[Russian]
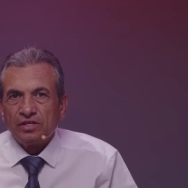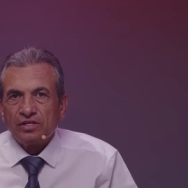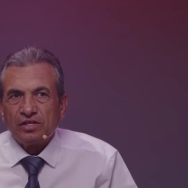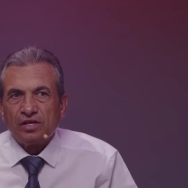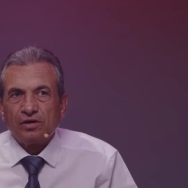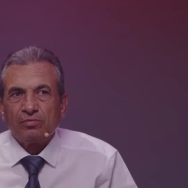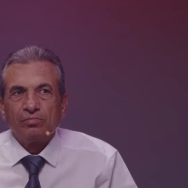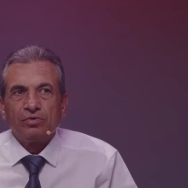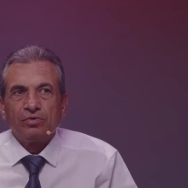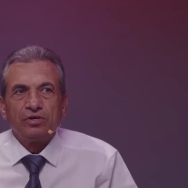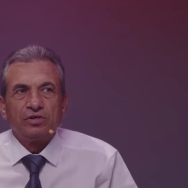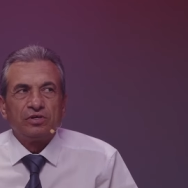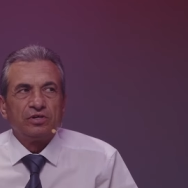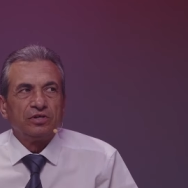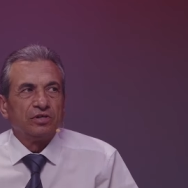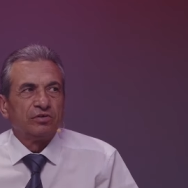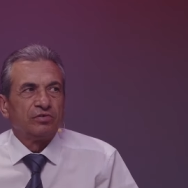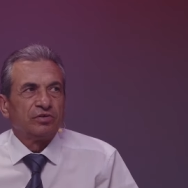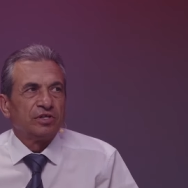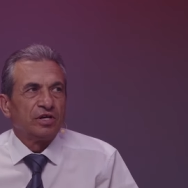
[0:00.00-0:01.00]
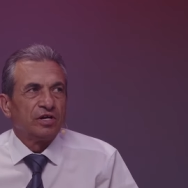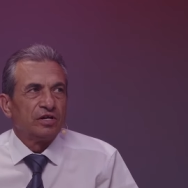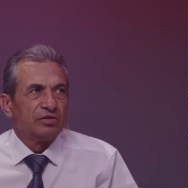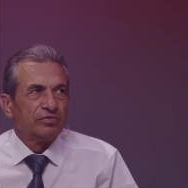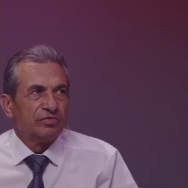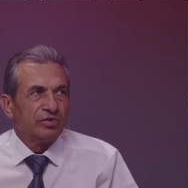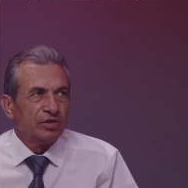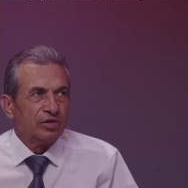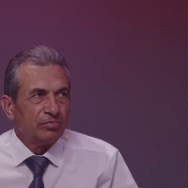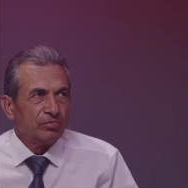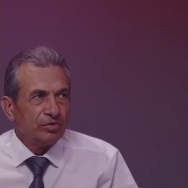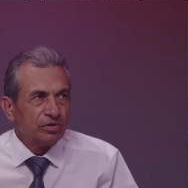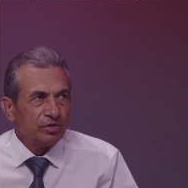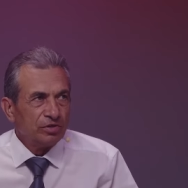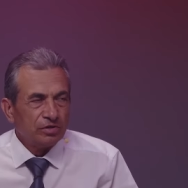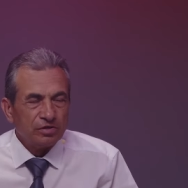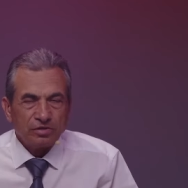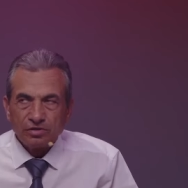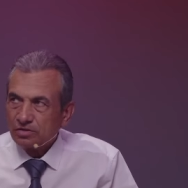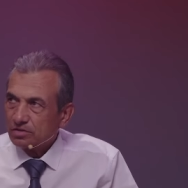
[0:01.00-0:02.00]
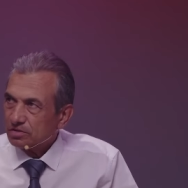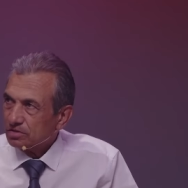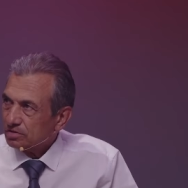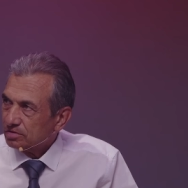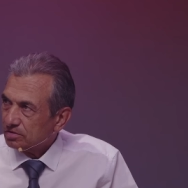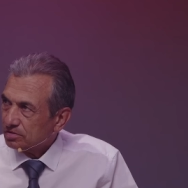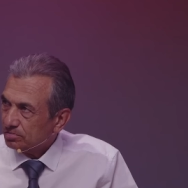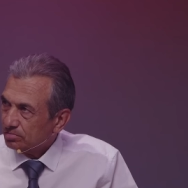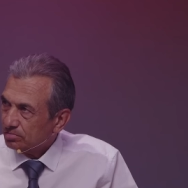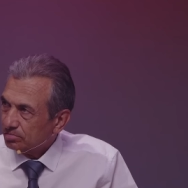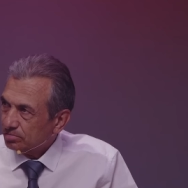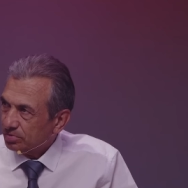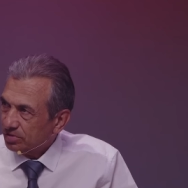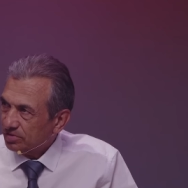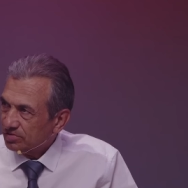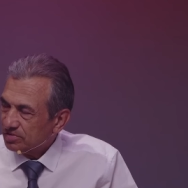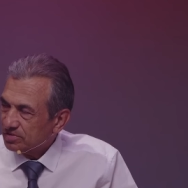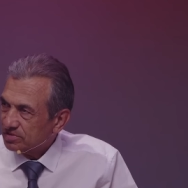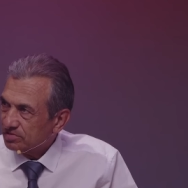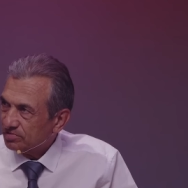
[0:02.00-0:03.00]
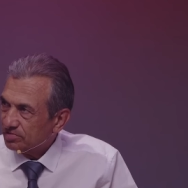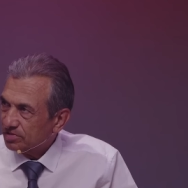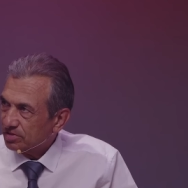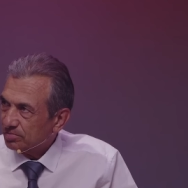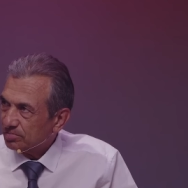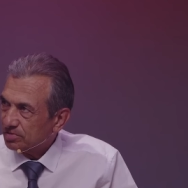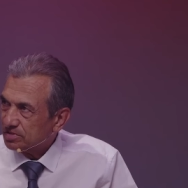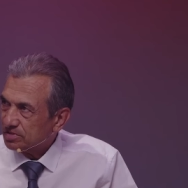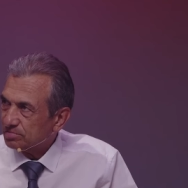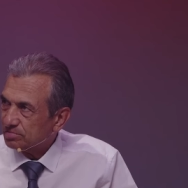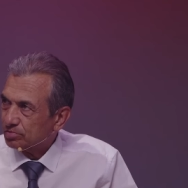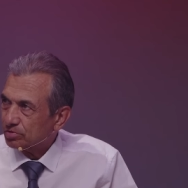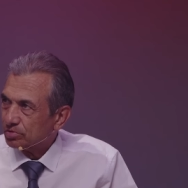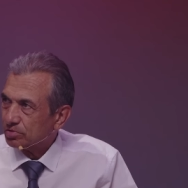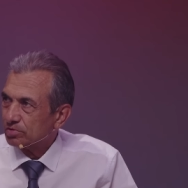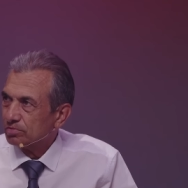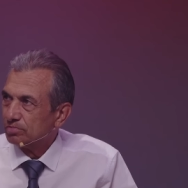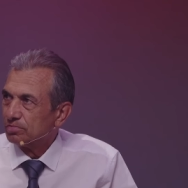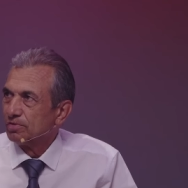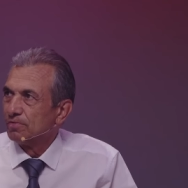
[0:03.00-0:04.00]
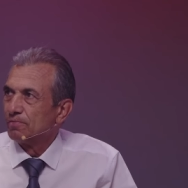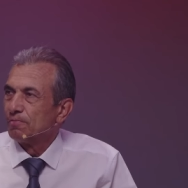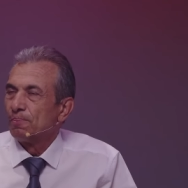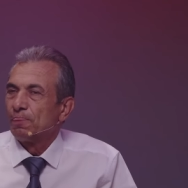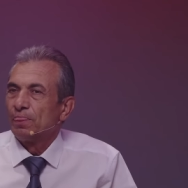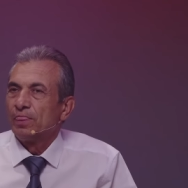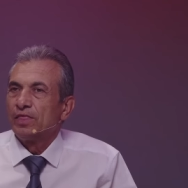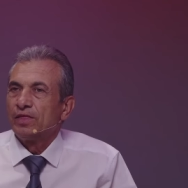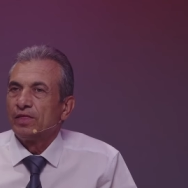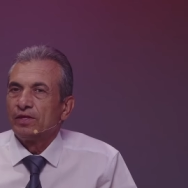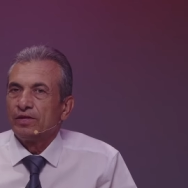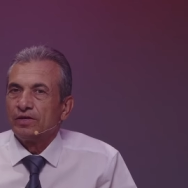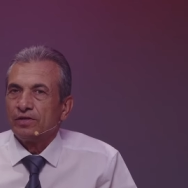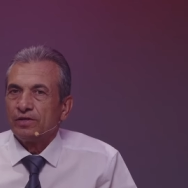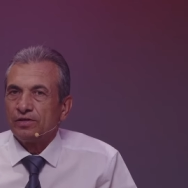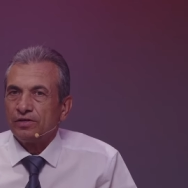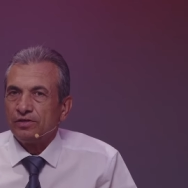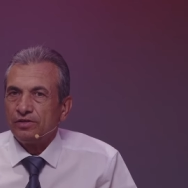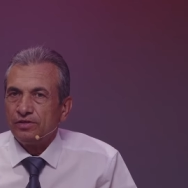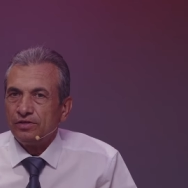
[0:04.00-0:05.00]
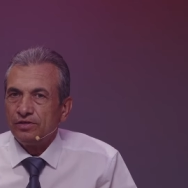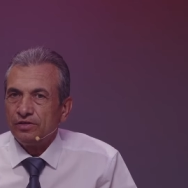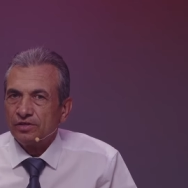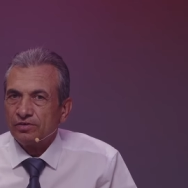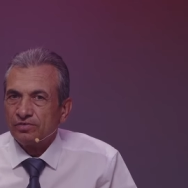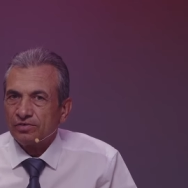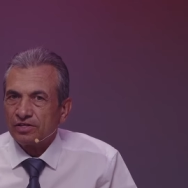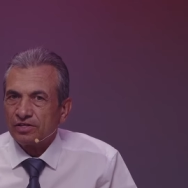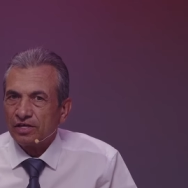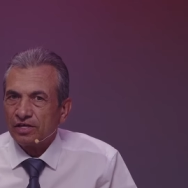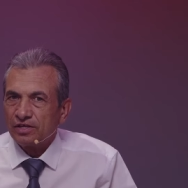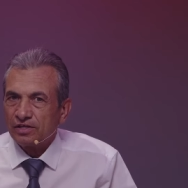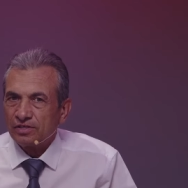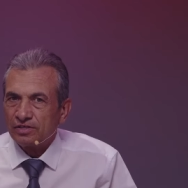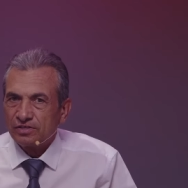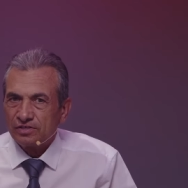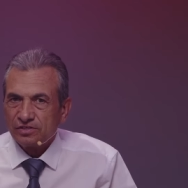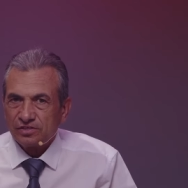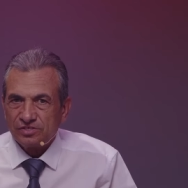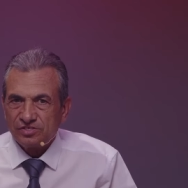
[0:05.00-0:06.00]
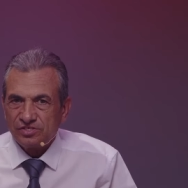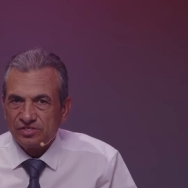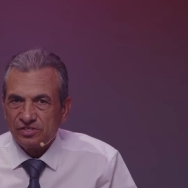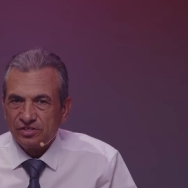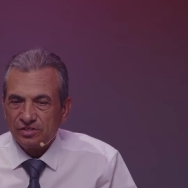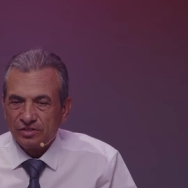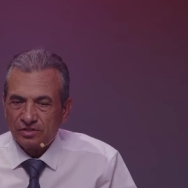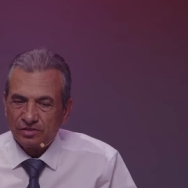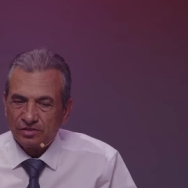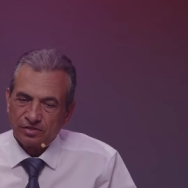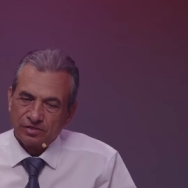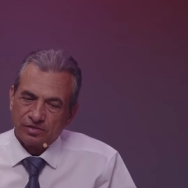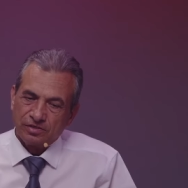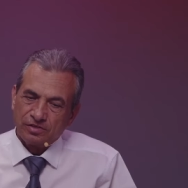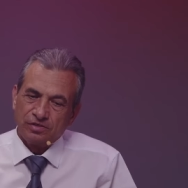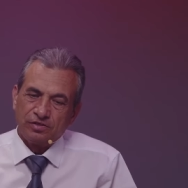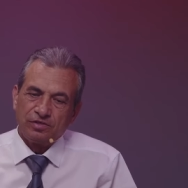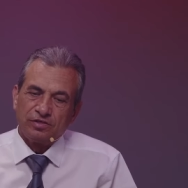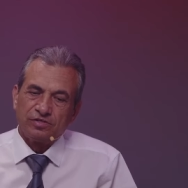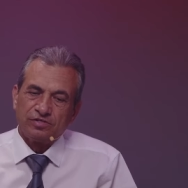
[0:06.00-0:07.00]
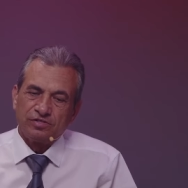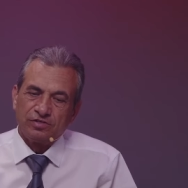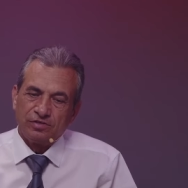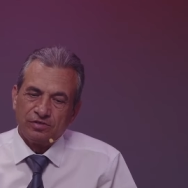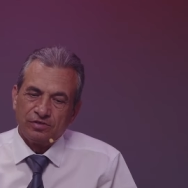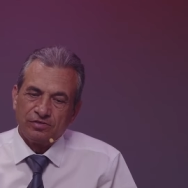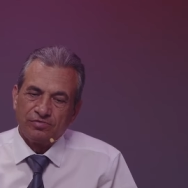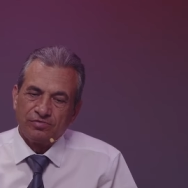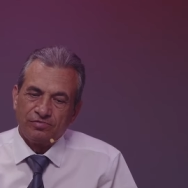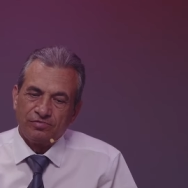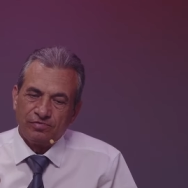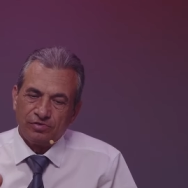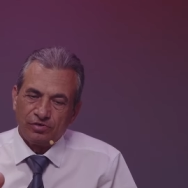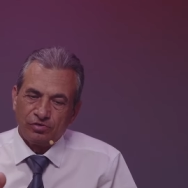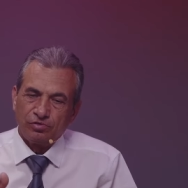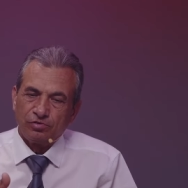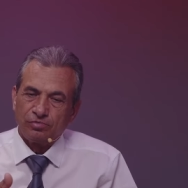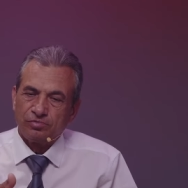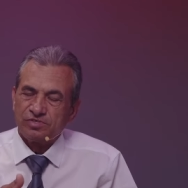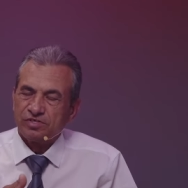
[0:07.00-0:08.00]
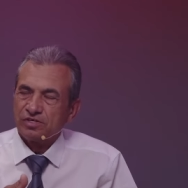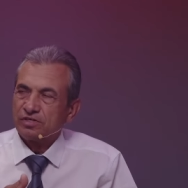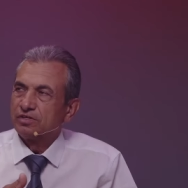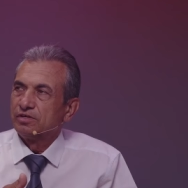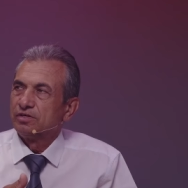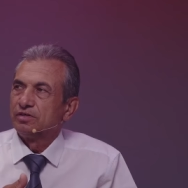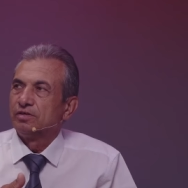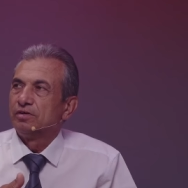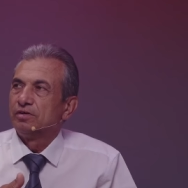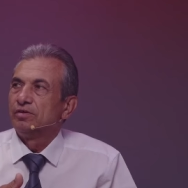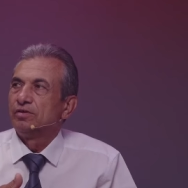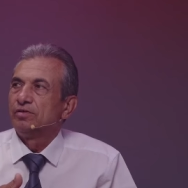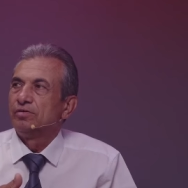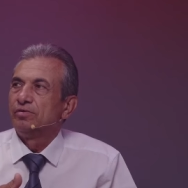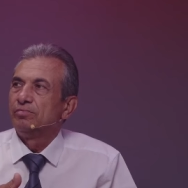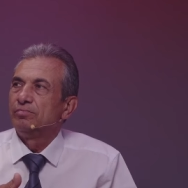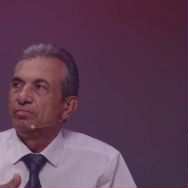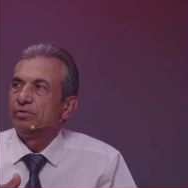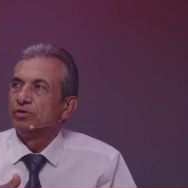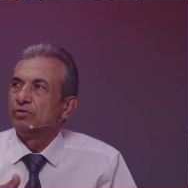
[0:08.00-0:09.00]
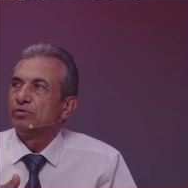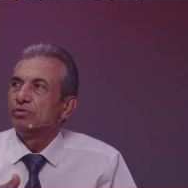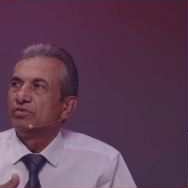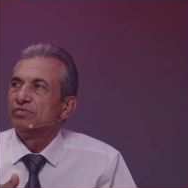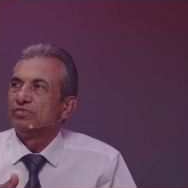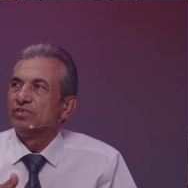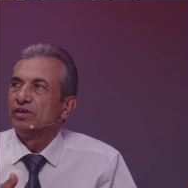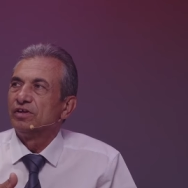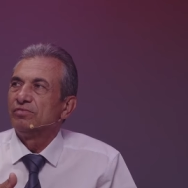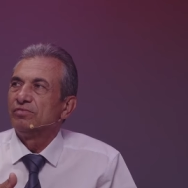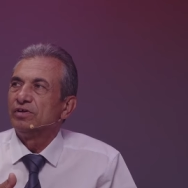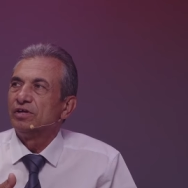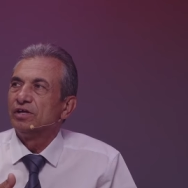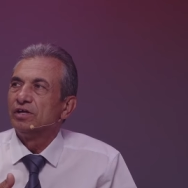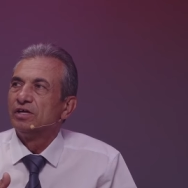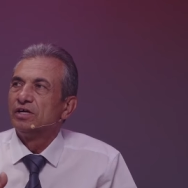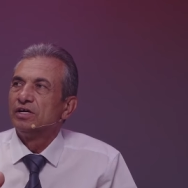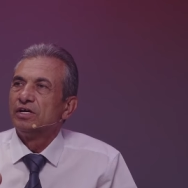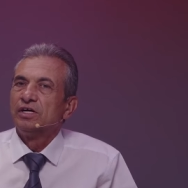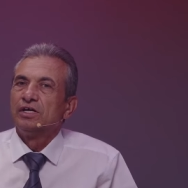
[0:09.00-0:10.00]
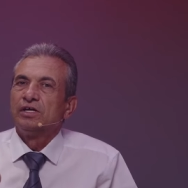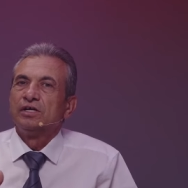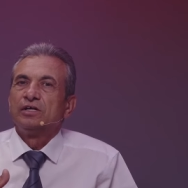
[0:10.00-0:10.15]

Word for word: и нам не хватает времени провести время с Богом – не хватает силы, если вернемся к э, бедной вдове,